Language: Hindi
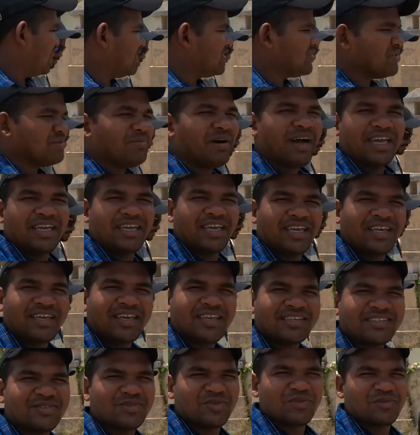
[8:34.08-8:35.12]
ये जो भाई हैं
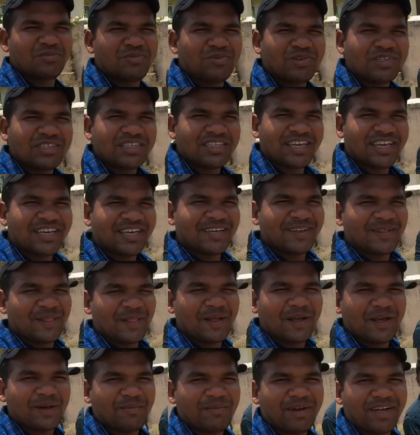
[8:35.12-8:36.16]
ये सोनपुर से हैं
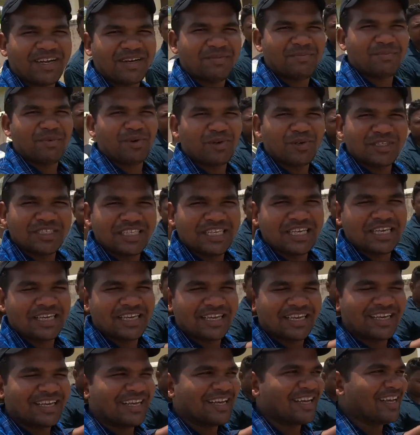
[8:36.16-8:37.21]
हमारे पड़ोसी
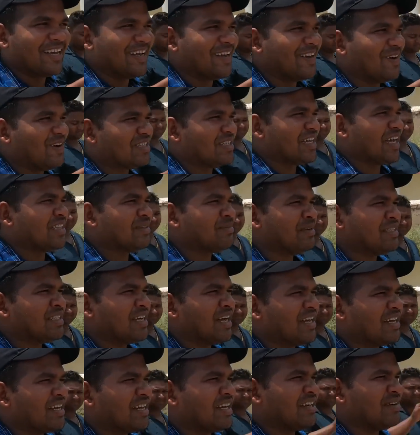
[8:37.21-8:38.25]
और साथ में
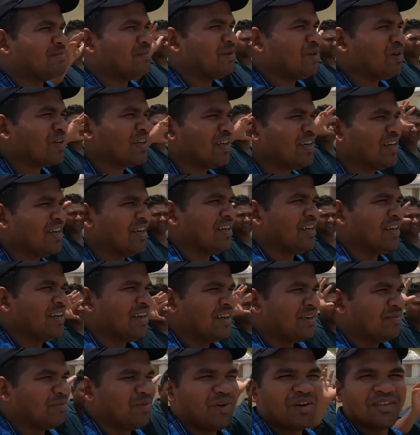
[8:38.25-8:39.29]
जा रहे हैं हम लोग
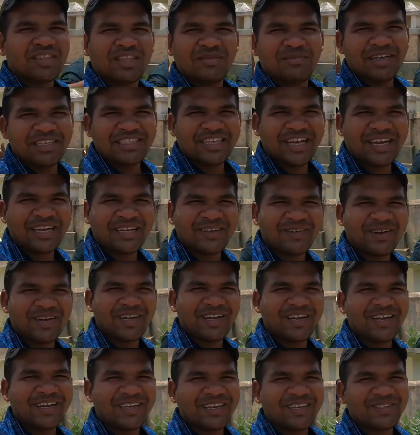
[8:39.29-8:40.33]
बहुत ही मज़ा आने
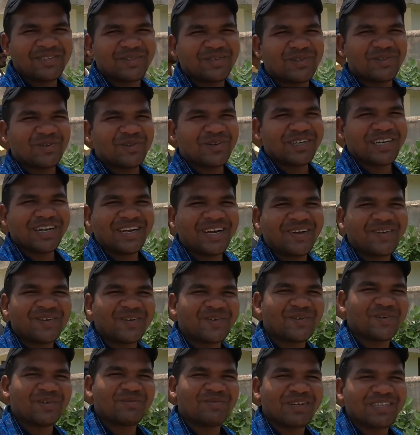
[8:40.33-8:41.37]
वाला है लेकिन जो ड्रोन है ना
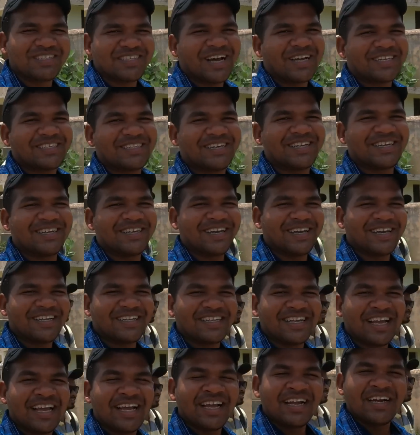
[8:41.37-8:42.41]
ड्रोन में चार्ज नहीं है
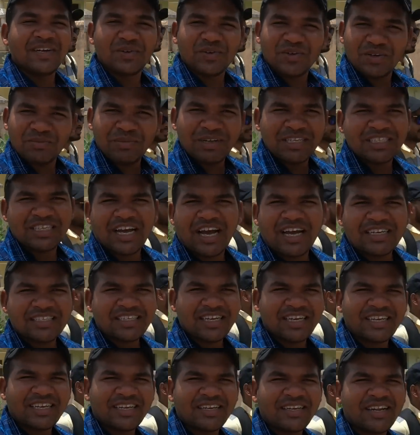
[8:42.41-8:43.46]
ड्रोन में चार्ज
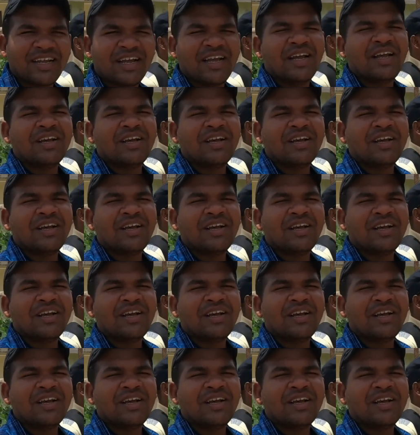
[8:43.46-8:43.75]
है लेकिन